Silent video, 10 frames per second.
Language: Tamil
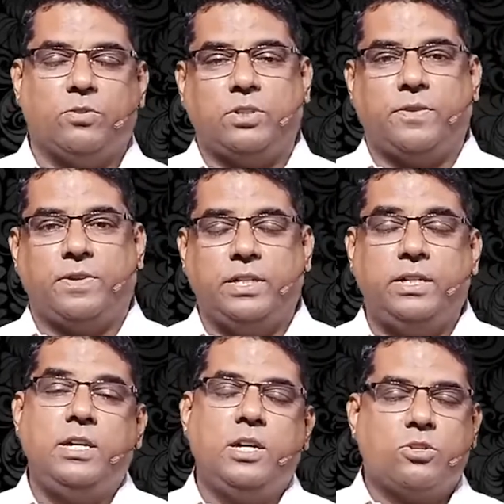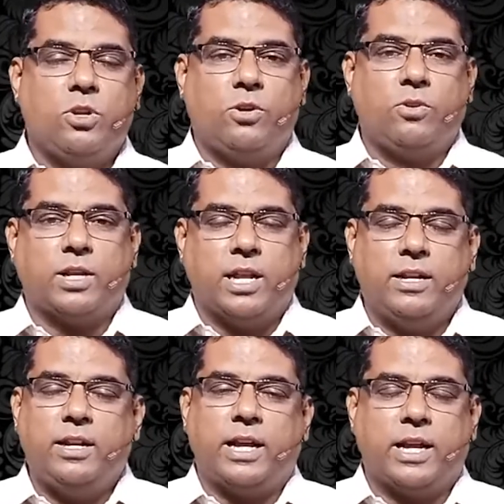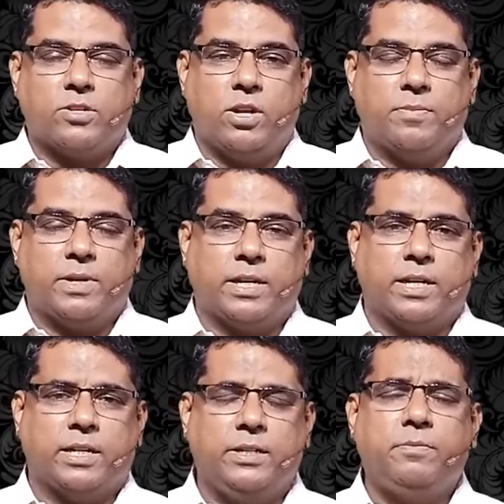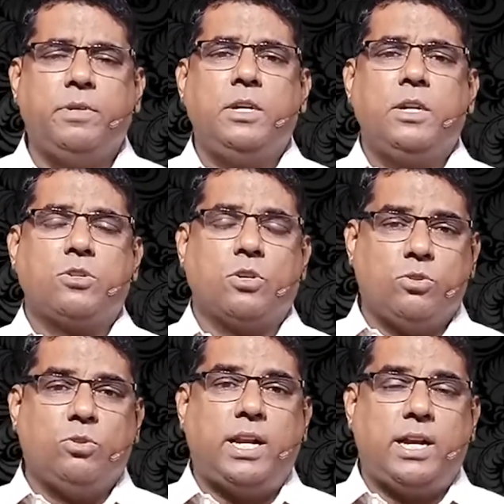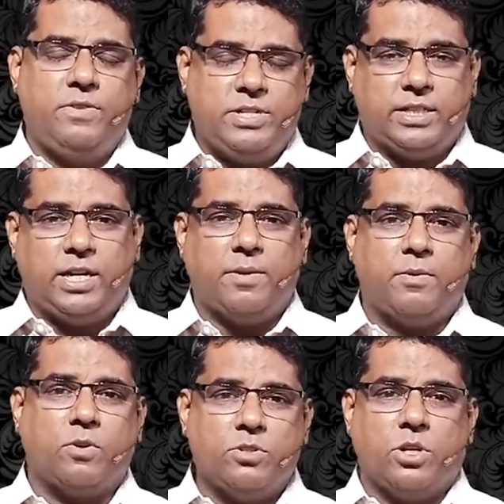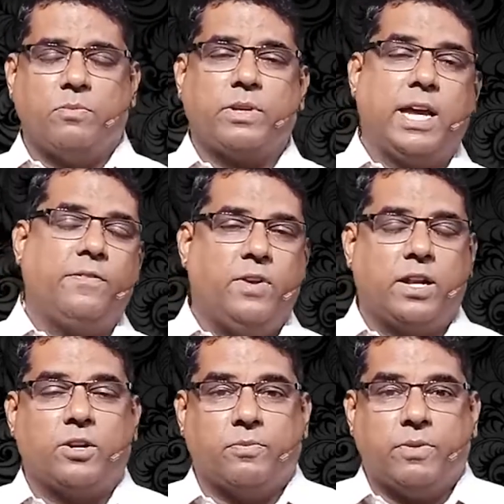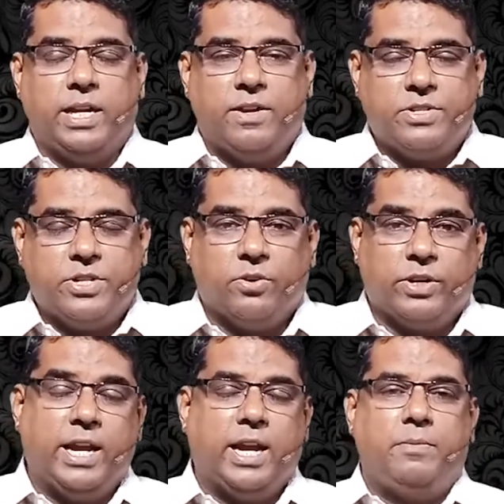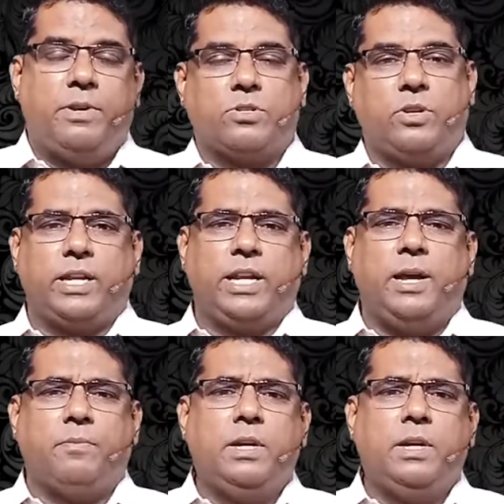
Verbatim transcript: தூதன் வந்து சொல்லிக் கொடுக்குறாருன்னு அங்கே சொல்லப்பட்டிருக்கிறது ஸோ தூதர்கள் விஷயத்தில் நம்ம கொஞ்சம் கேர்ஃபுல்லாக இருக்கணும் என்ன விஷயம் ஏன் அப்படின்னு சொன்னீங்கன்னா